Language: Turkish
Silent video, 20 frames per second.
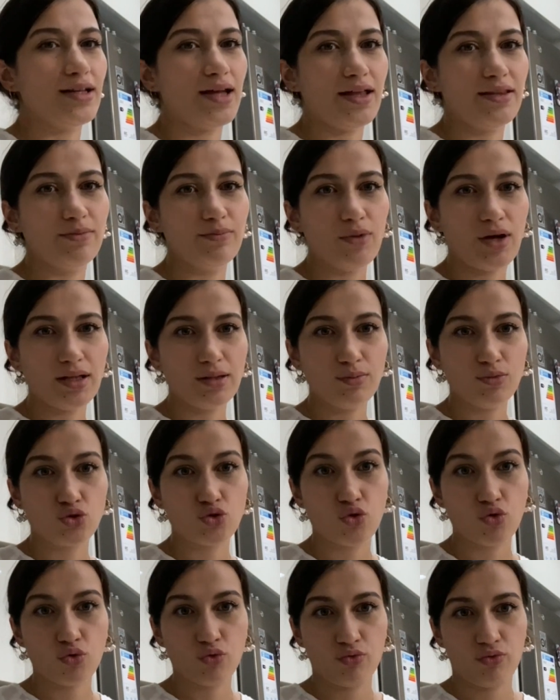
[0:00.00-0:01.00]
yani ben bu
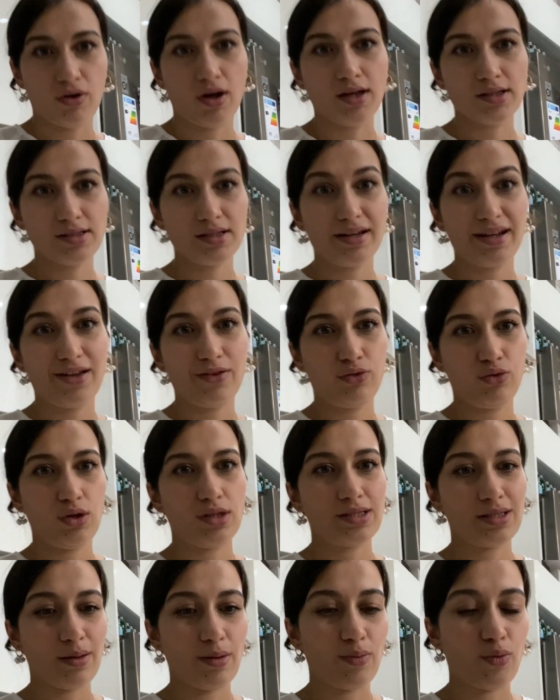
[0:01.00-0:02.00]
çok fazla reflüye
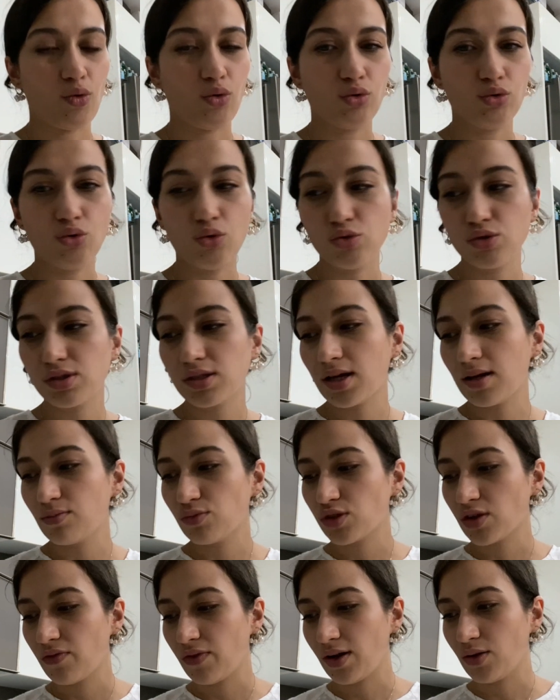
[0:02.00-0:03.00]
sebep oldu. O yüzden bu
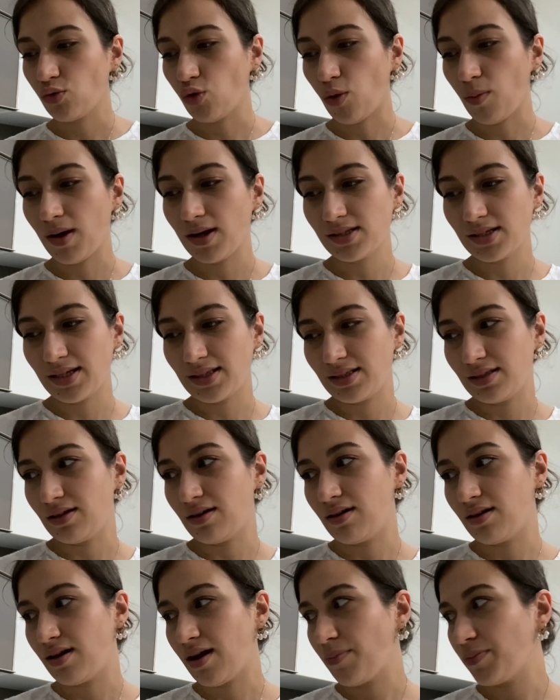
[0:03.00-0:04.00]
sefer normal
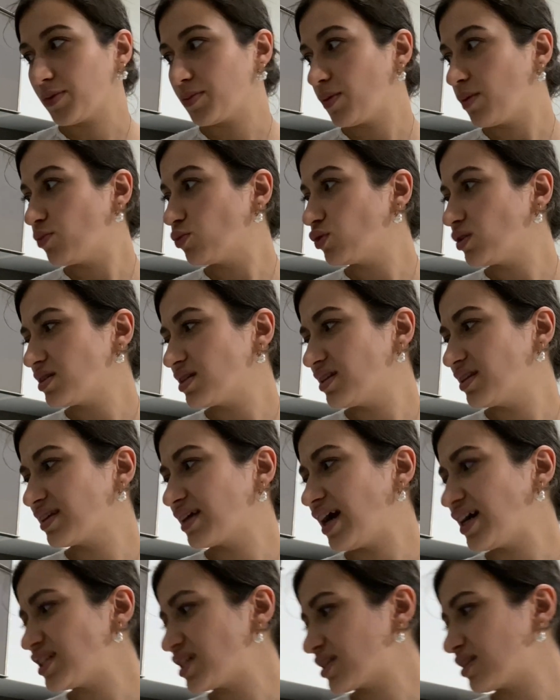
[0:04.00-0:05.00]
zeytinyağıyla yaptım ama bunun tadı
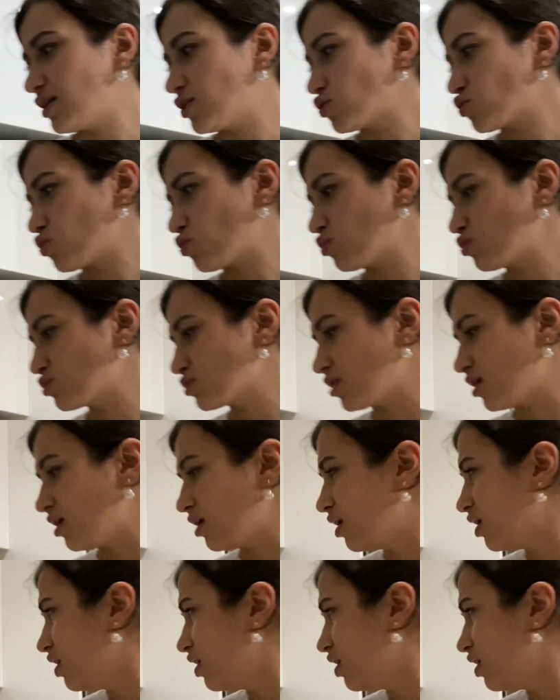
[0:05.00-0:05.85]
gerçekten çok güzel.